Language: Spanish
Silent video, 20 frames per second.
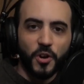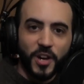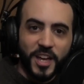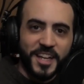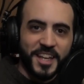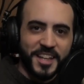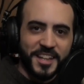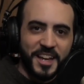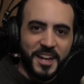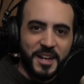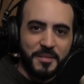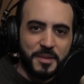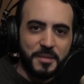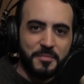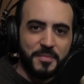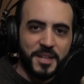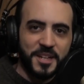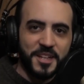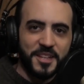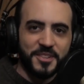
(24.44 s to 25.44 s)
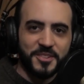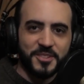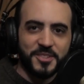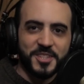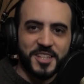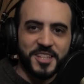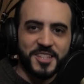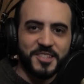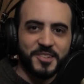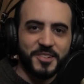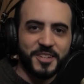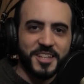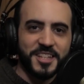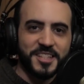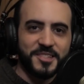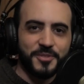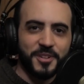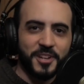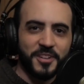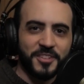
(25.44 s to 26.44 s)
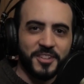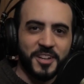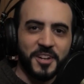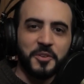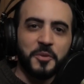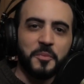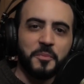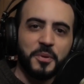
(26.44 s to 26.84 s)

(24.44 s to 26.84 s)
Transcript: Hola, ¿qué tal? Bienvenidos. Esto es Real Talk,